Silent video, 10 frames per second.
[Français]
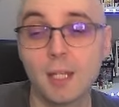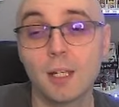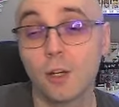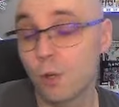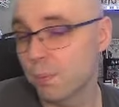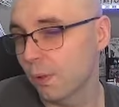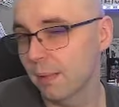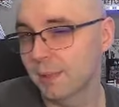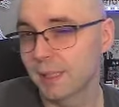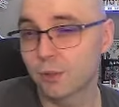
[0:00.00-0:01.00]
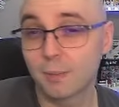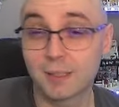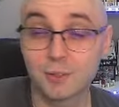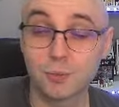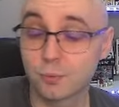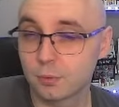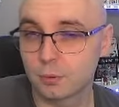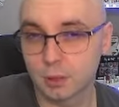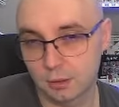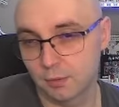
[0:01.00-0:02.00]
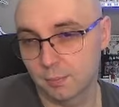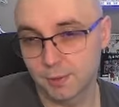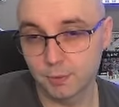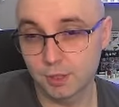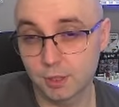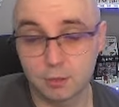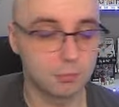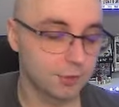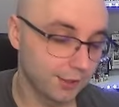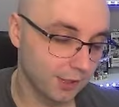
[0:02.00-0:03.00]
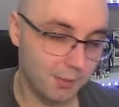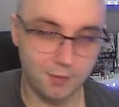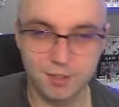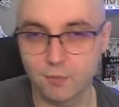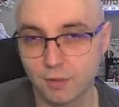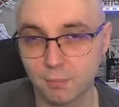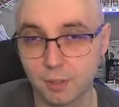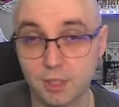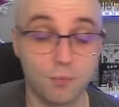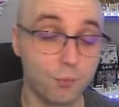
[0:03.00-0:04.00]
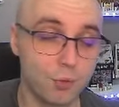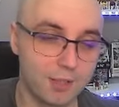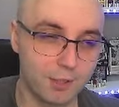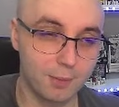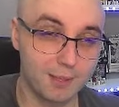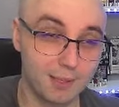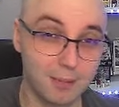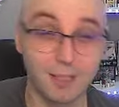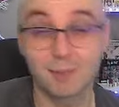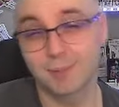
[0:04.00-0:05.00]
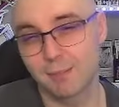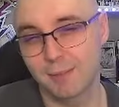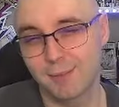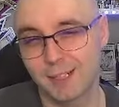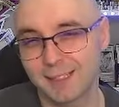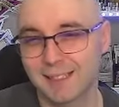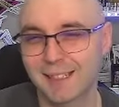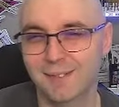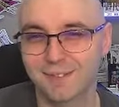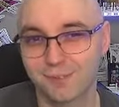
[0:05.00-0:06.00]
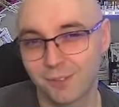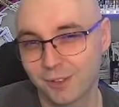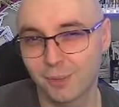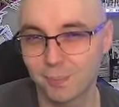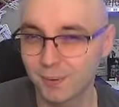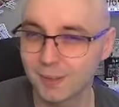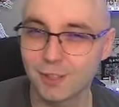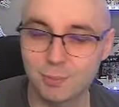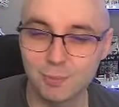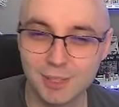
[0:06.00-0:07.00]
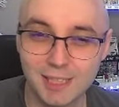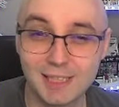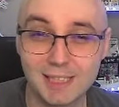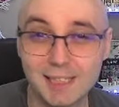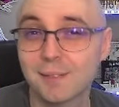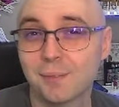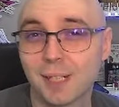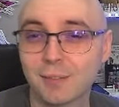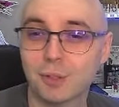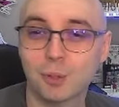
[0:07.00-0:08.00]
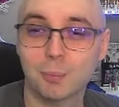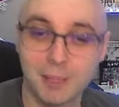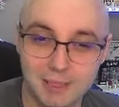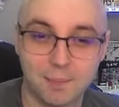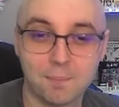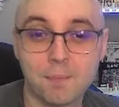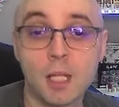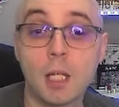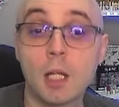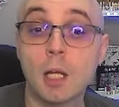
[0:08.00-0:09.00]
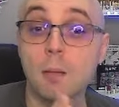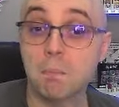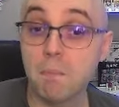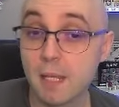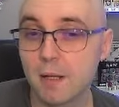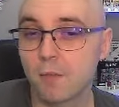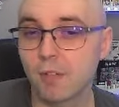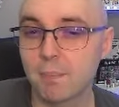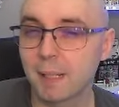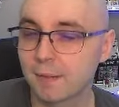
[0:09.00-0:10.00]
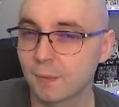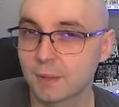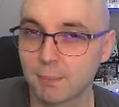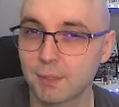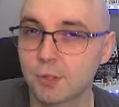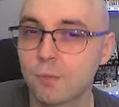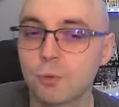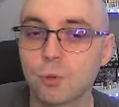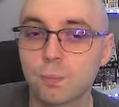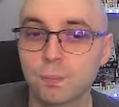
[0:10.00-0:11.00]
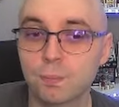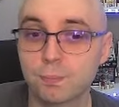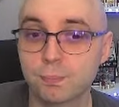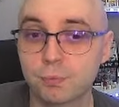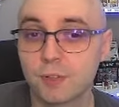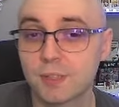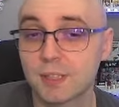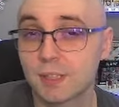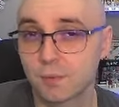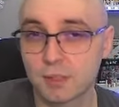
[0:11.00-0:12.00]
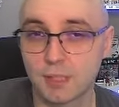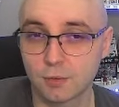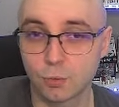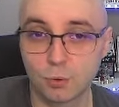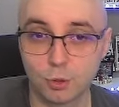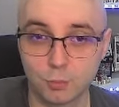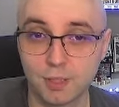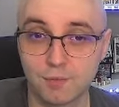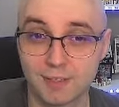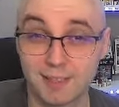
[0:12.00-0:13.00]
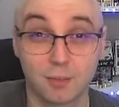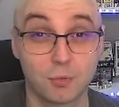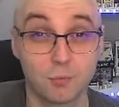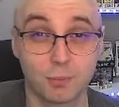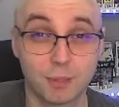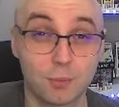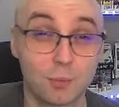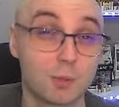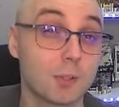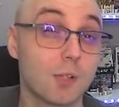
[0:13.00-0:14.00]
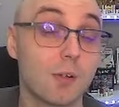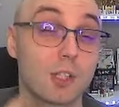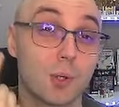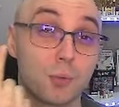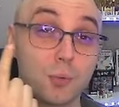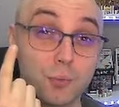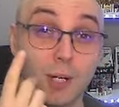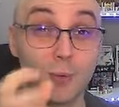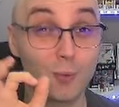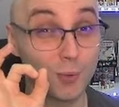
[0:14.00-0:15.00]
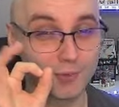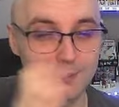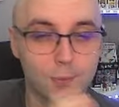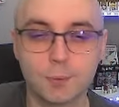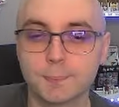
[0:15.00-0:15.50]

Le problème, c'est que bah, souvent, hein, on va pas se mentir, on sait très bien, si vous avez une brique, vous l'avez en main de départ, et bah voilà, c'est votre petite cloche muguée qui va être votre brique. Mais en vrai, pas tant que ça, parce que vous ne pouvez utiliser ces effet certes, de cloche muguée Fast Star qu'une fois par tour, donc c'est pour ça qu'on va jouer en une fois ou en zéro.